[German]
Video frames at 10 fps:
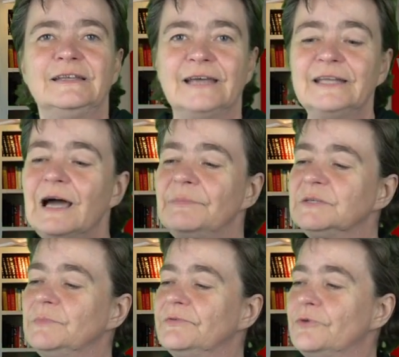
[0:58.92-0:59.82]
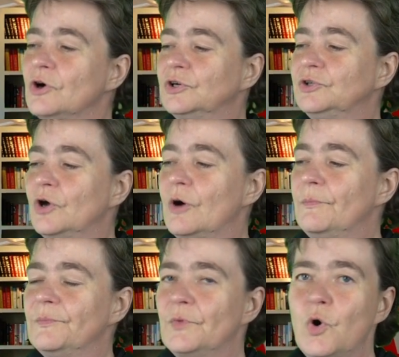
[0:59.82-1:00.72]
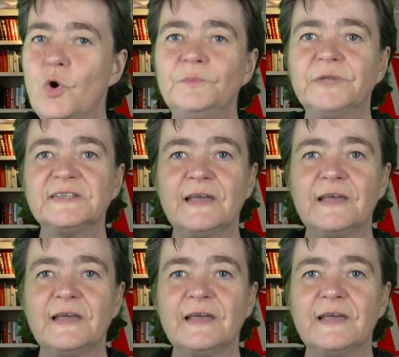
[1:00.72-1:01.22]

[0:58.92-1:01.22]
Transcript: Dann habe ich mir vorgenommen, Home, das